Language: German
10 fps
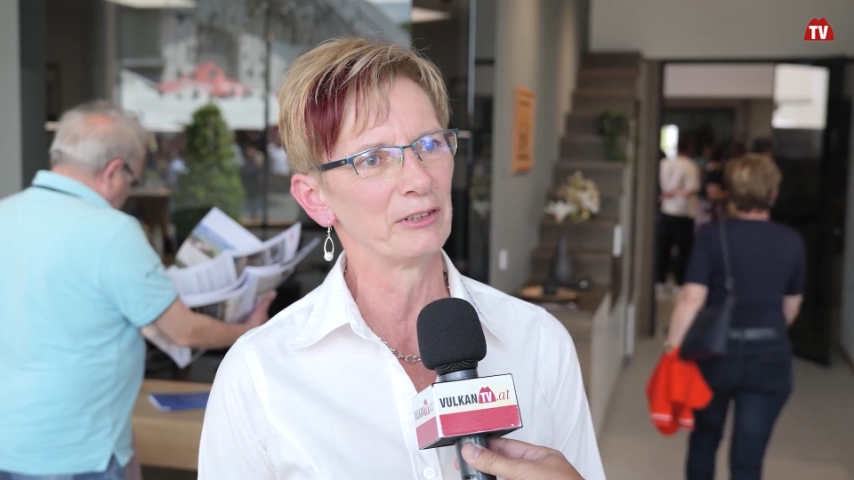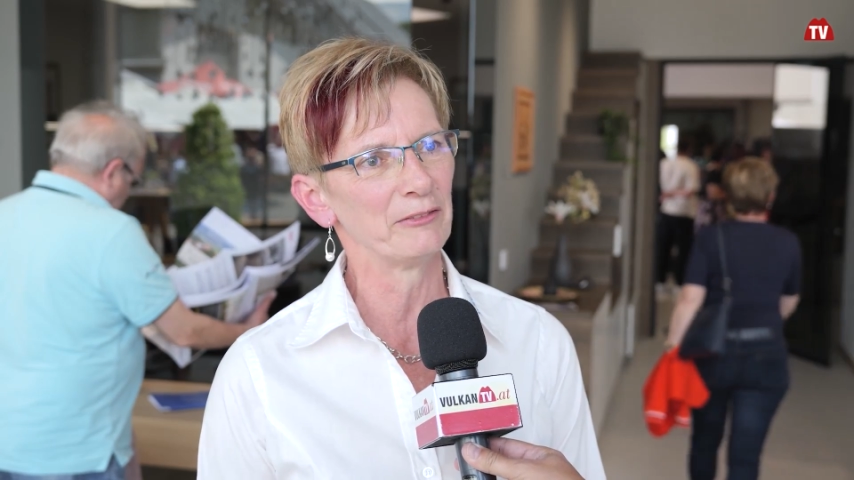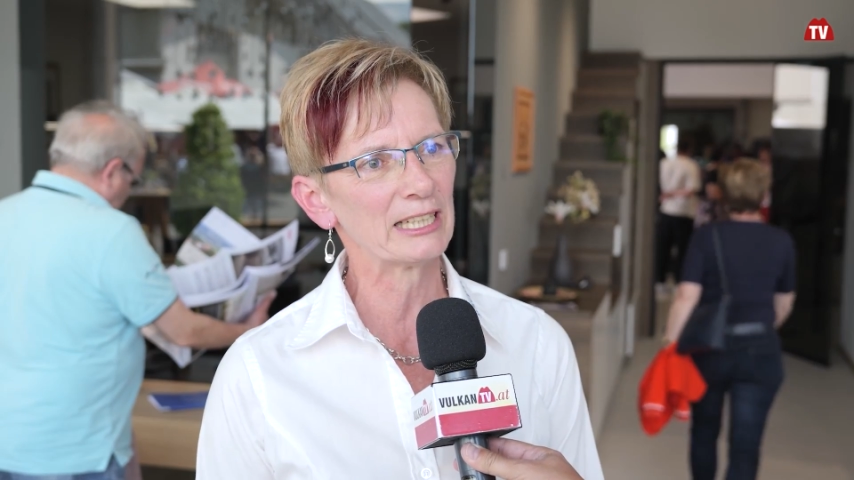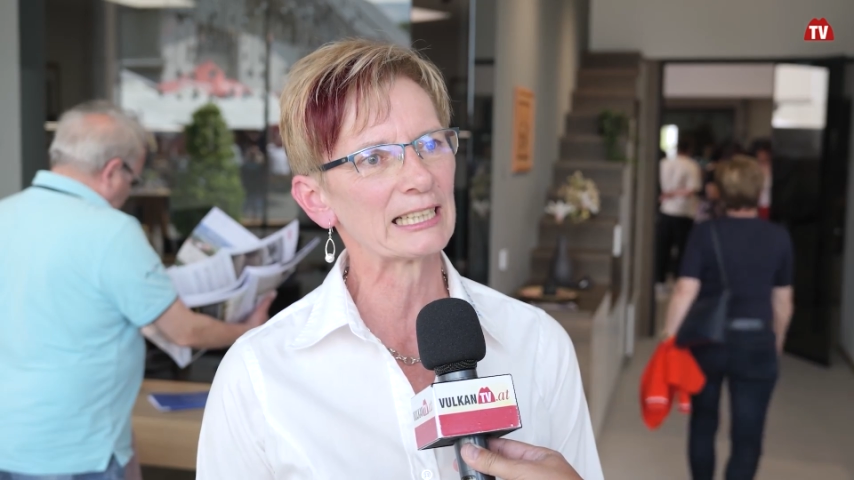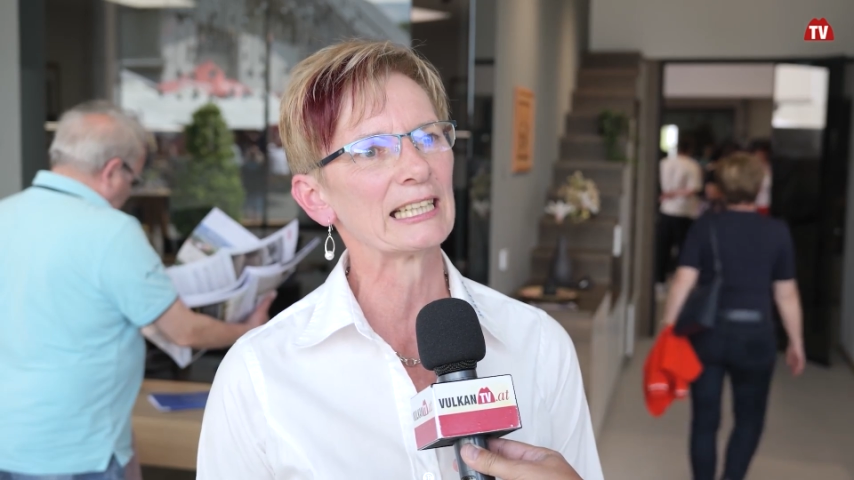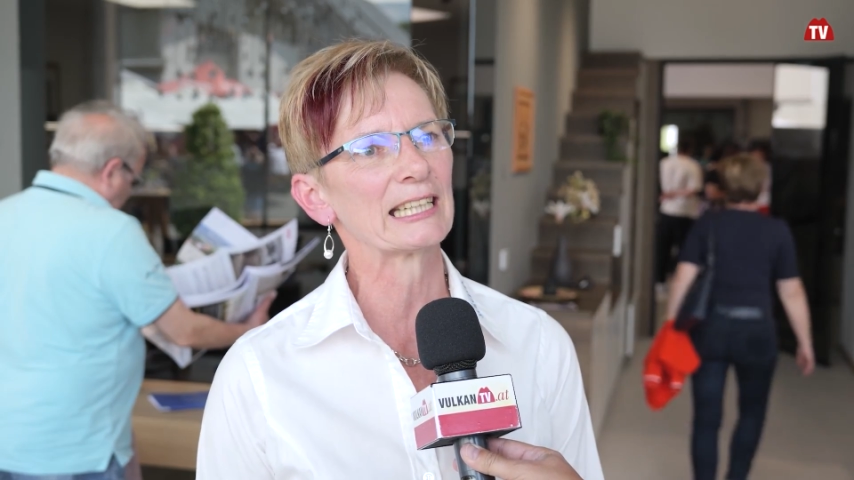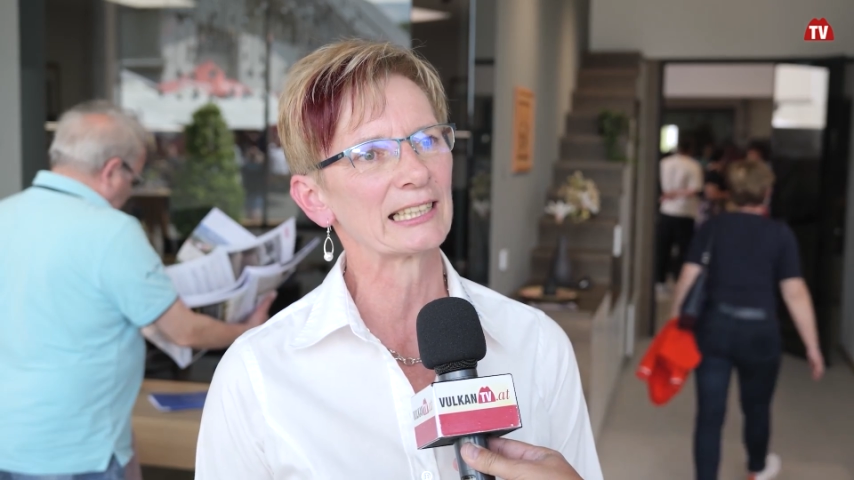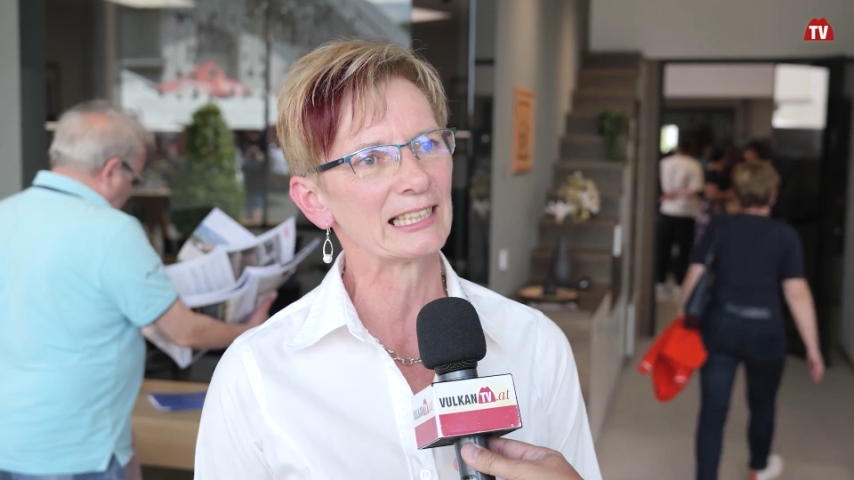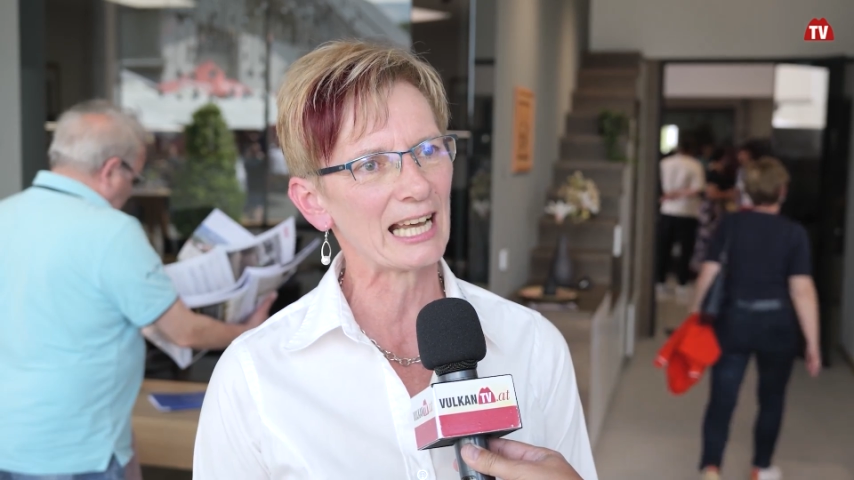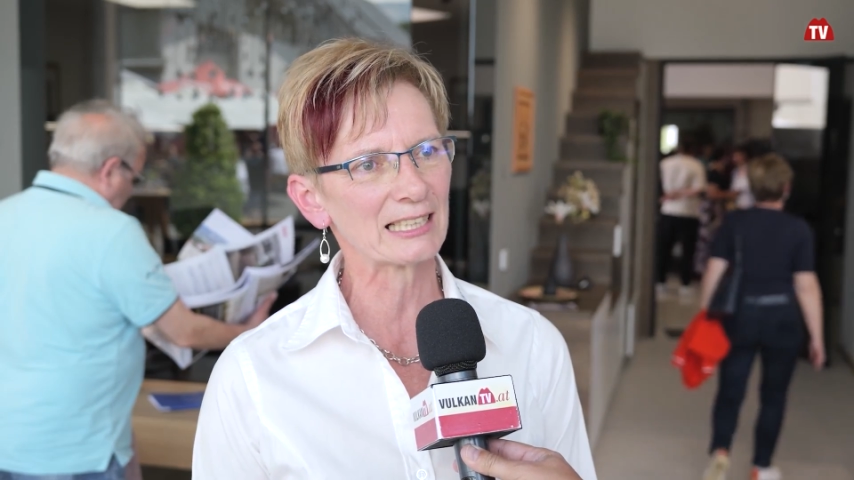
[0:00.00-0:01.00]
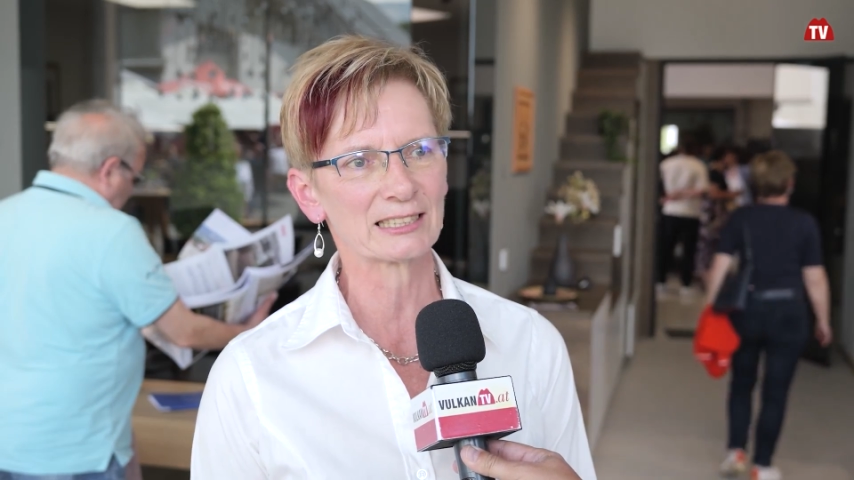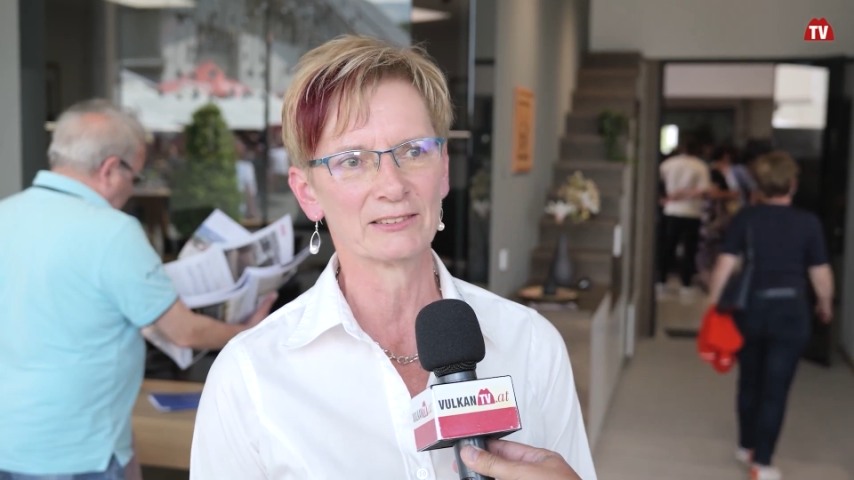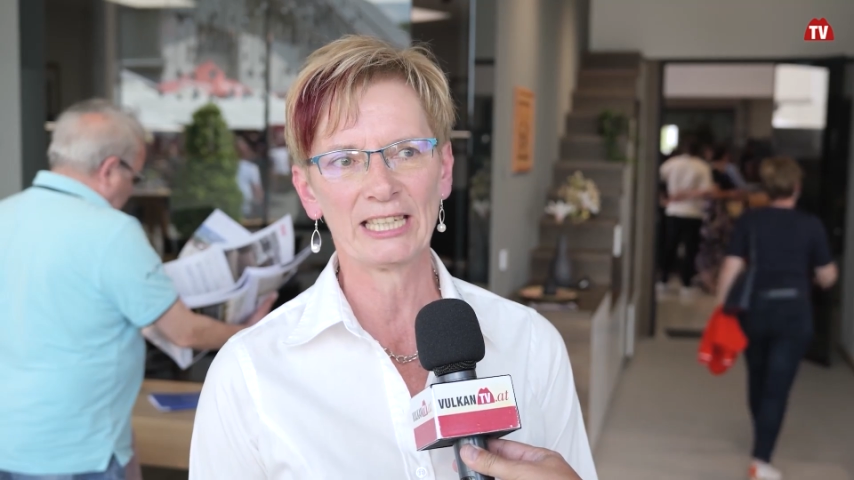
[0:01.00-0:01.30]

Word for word: verwirklichen lassen.